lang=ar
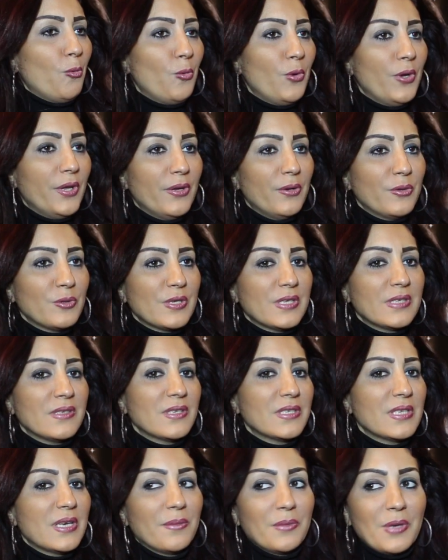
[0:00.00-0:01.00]
واستاذ
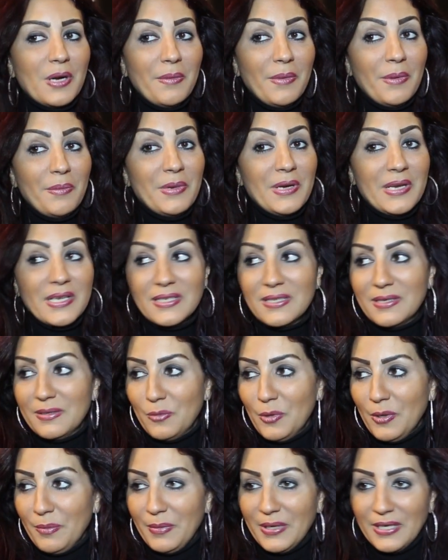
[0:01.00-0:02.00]
ناصر عبد الرحمن من الناس
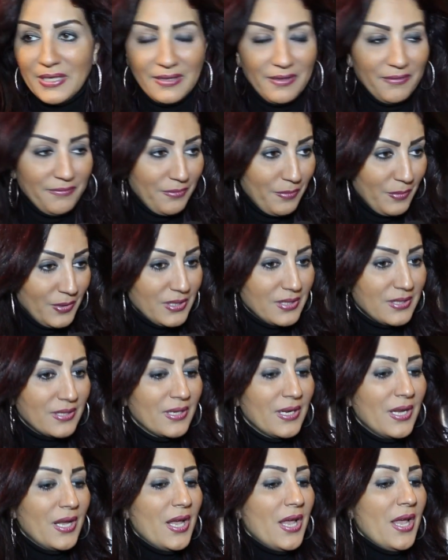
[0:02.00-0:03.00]
المهمه جدا في مصر
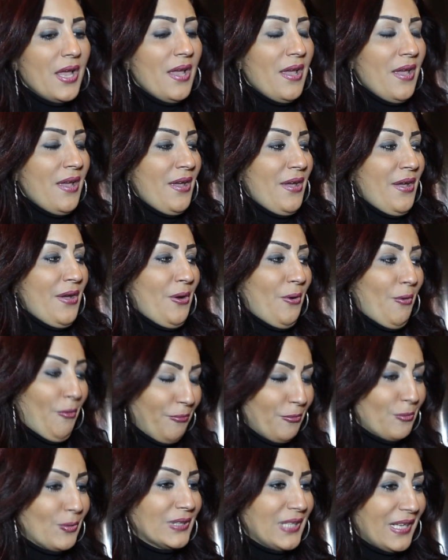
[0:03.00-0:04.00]

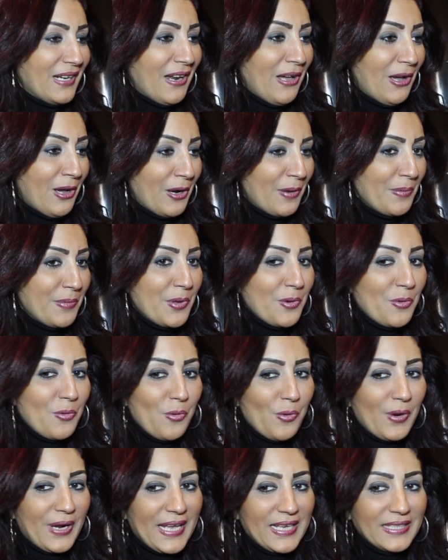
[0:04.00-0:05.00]
وفي الوطن العربي
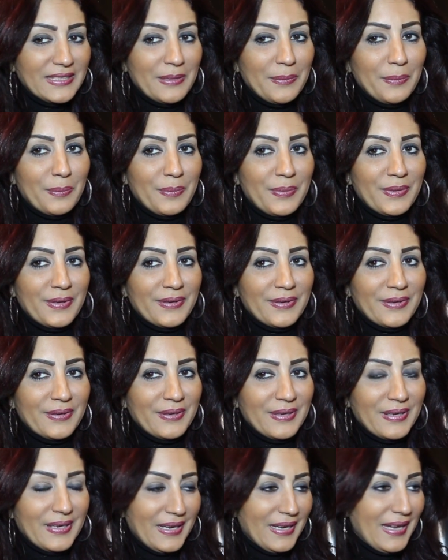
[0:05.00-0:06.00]
وكاتب
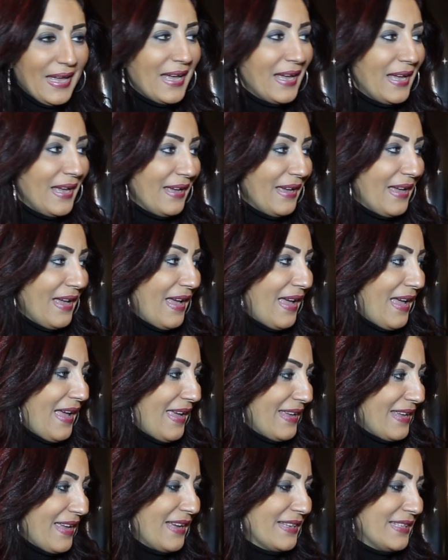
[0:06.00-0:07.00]

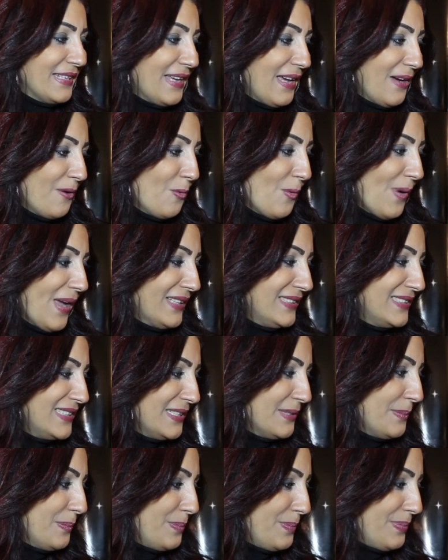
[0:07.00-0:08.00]
يعني او
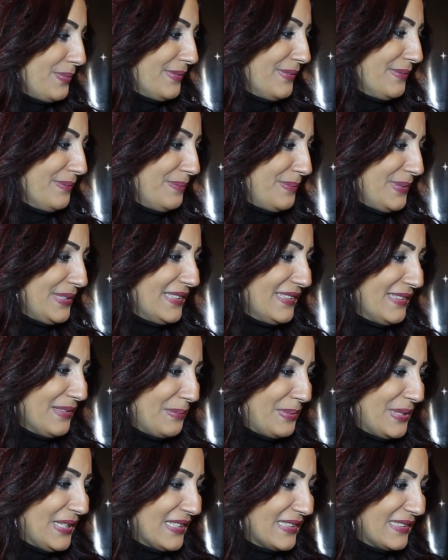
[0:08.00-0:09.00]
اديب
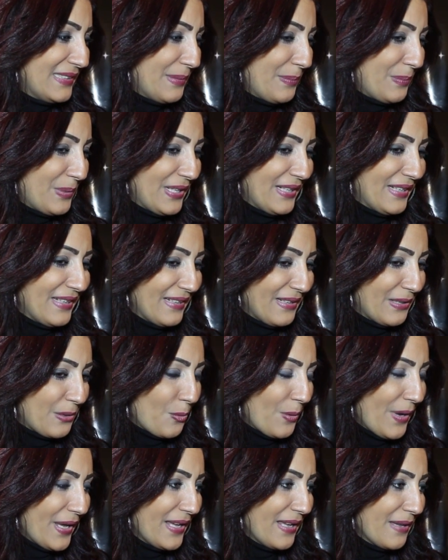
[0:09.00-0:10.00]
بيكتب
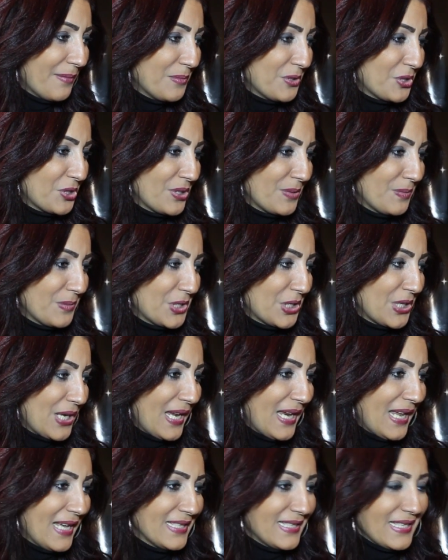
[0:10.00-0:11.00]
الروايه مش مش
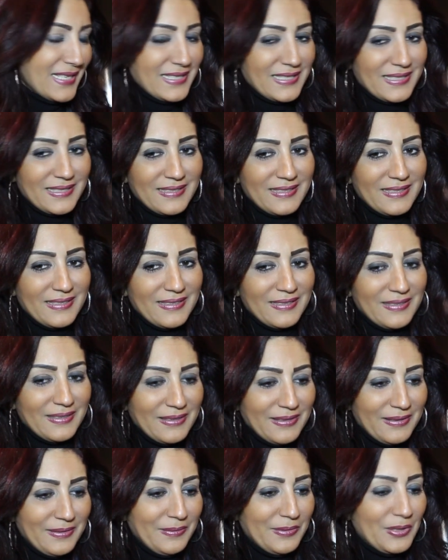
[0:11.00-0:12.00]
على اساس
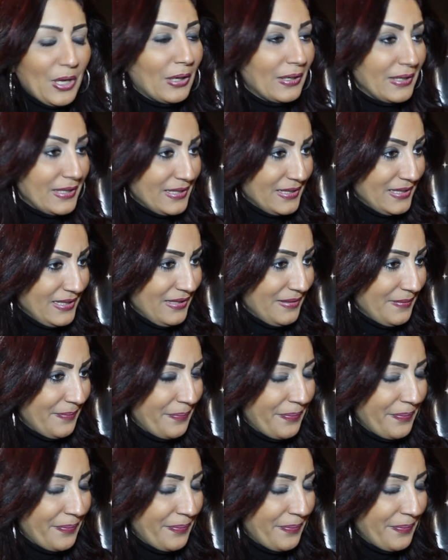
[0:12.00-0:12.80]
آه، تقليدي